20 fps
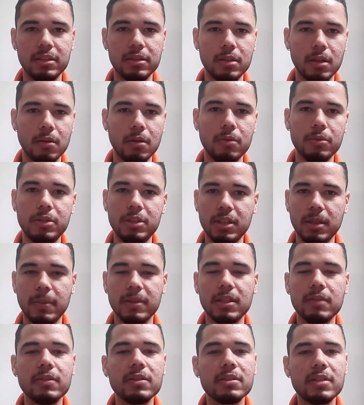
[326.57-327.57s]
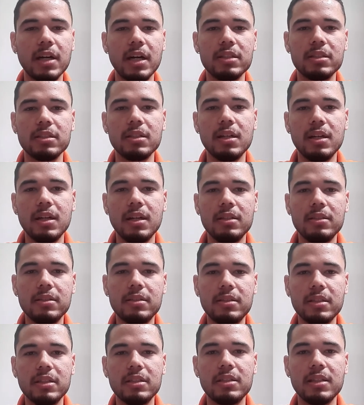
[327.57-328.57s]
Então não tinha mais a vantagem de
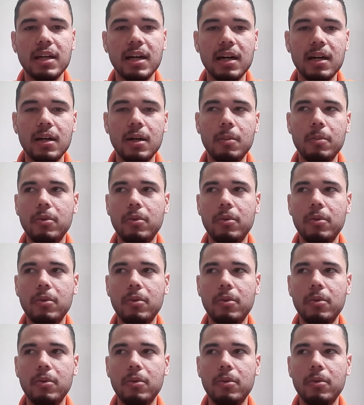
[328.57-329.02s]
sediar